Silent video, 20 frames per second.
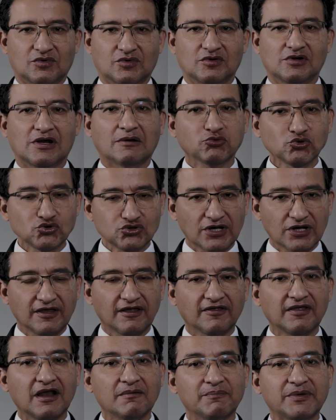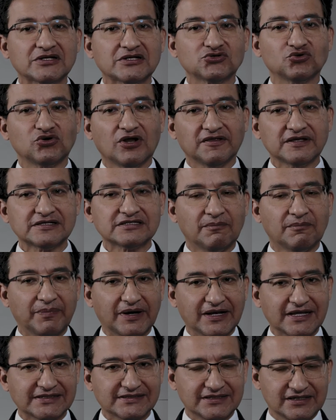la búsqueda de la persona
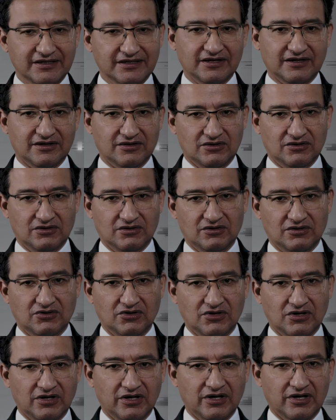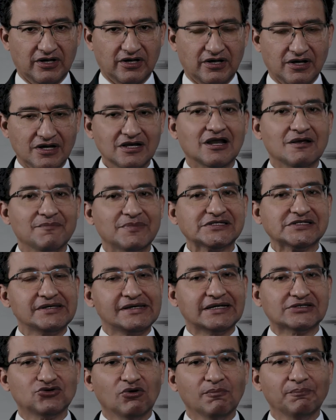desaparecida y la
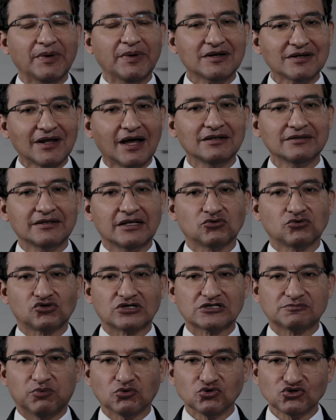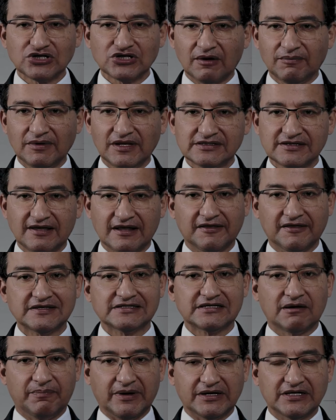investigación penal de los responsables de la
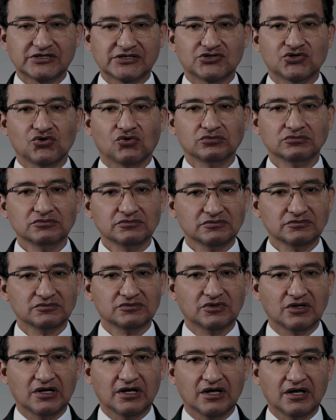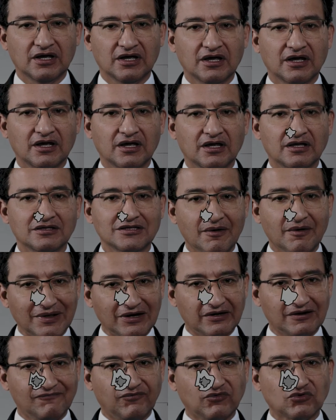desaparición
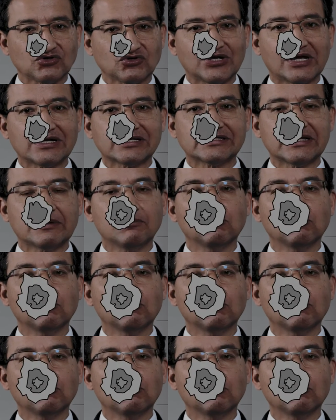deben reforzarse